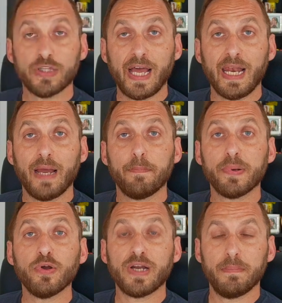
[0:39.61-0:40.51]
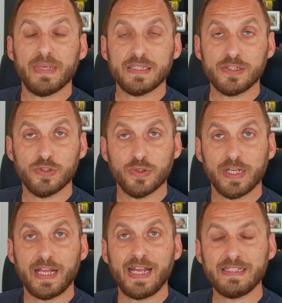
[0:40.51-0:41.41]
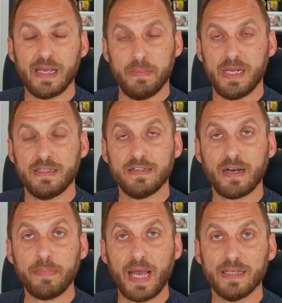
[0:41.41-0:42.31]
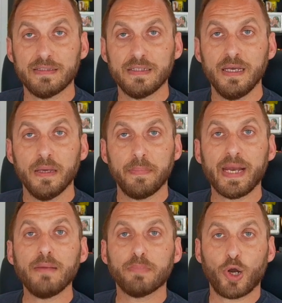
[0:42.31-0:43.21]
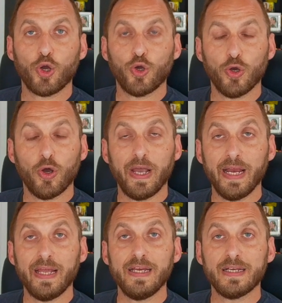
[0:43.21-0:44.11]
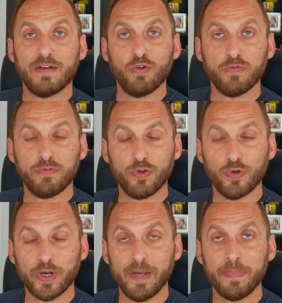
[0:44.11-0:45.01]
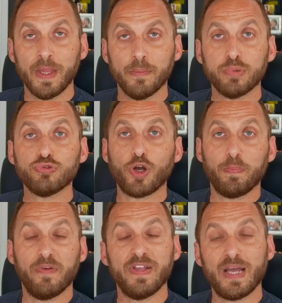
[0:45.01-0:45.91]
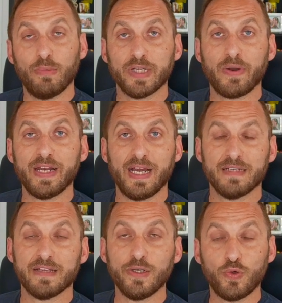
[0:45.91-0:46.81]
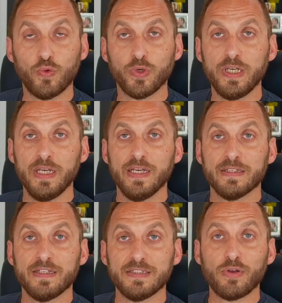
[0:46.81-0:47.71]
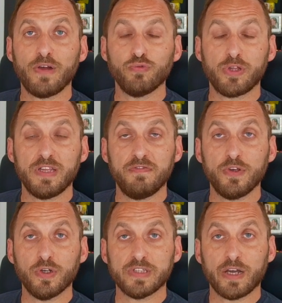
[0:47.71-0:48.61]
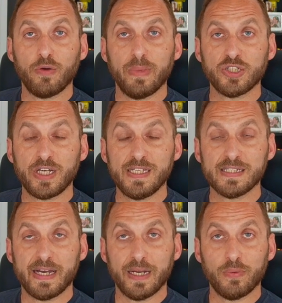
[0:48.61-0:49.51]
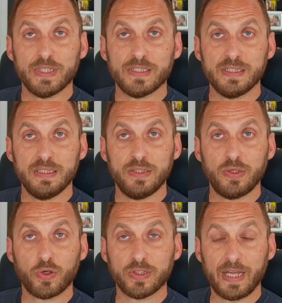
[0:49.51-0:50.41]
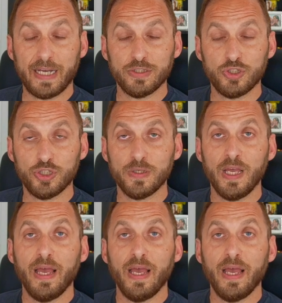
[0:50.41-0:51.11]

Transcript: della programmazione delle semine e dei trapianti per il broccolo e il cavolfiore. Purtroppo veniamo da un'annata in cui si sono avute difficoltà a commercializzare questi ortaggi